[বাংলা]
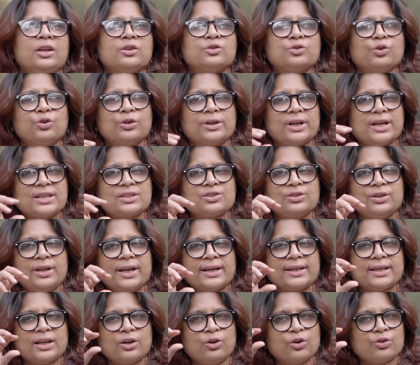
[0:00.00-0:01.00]
সো ওটা আসলে
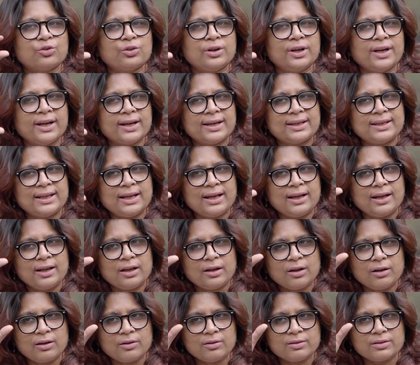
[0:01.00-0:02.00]
একটা ঘটনার একটা
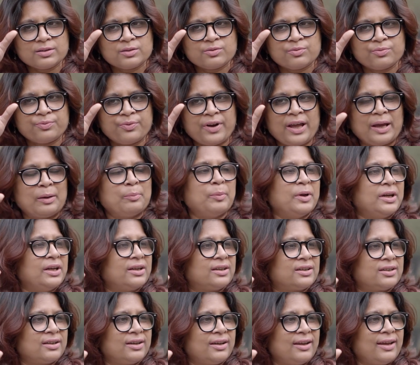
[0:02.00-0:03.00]

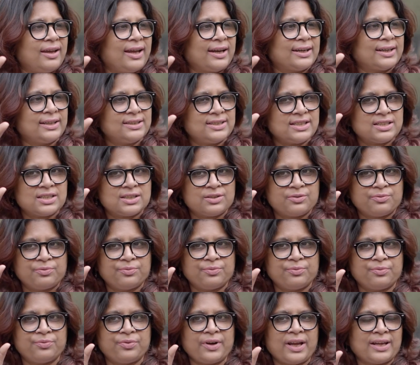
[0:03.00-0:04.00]
ফ্র্যাগমেন্ট একটা জাস্ট
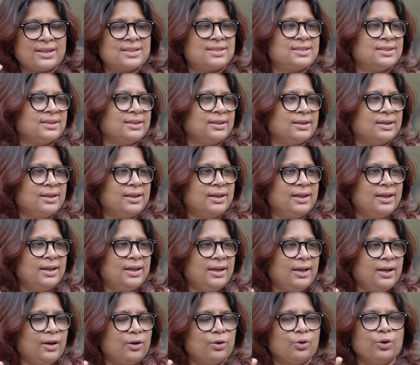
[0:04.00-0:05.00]
ফ্র্যাকশন
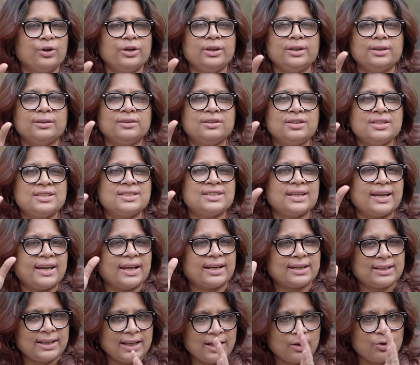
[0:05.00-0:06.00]
ওই দৃশ্যের
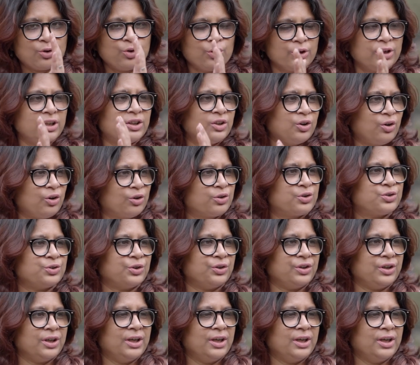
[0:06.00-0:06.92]
একটা খণ্ডিত অংশই